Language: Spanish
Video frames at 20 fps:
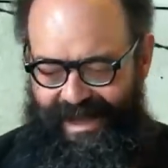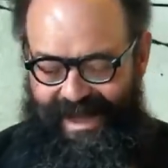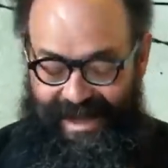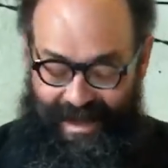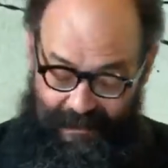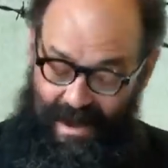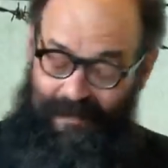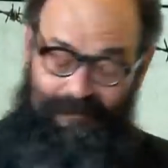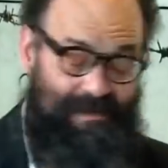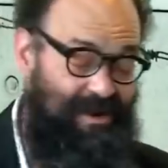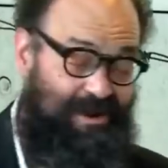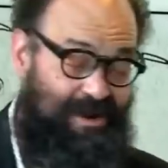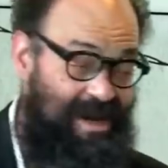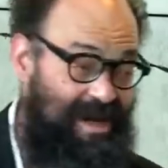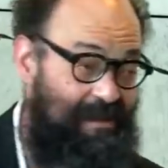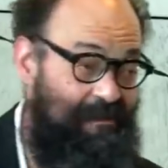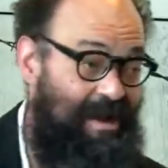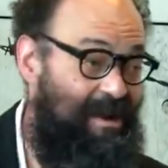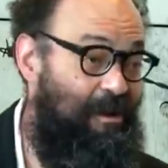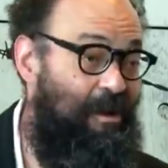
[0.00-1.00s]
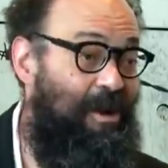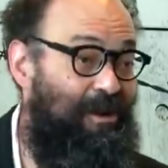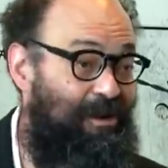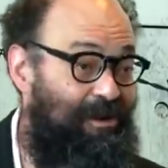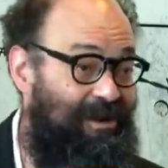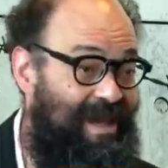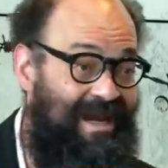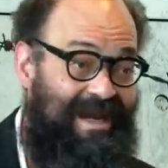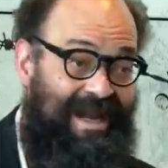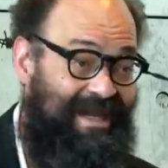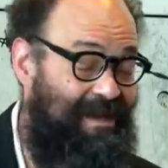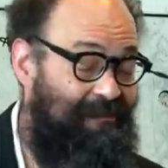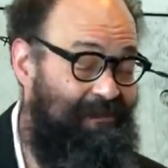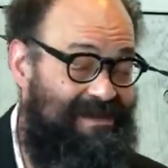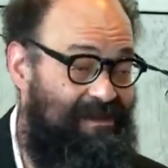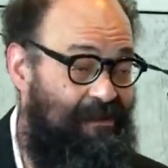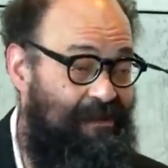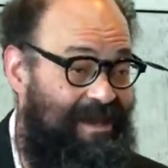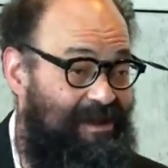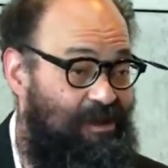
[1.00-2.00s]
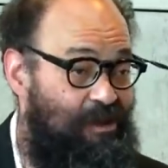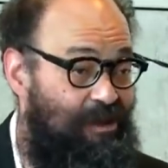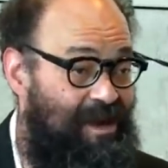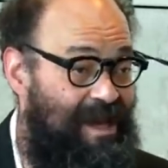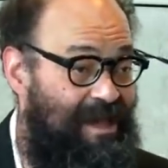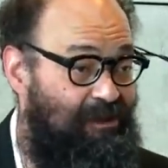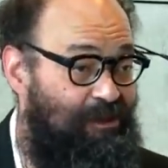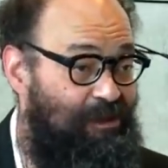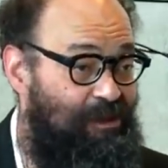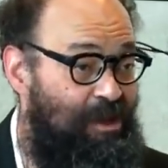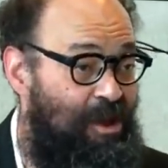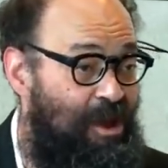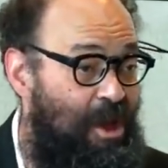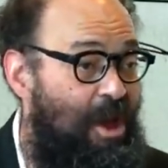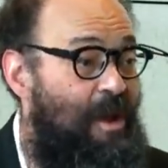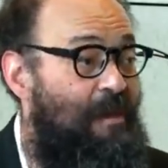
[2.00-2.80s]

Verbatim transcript: es que perdona, que me acabo de acordar que ayer me estaba descojonando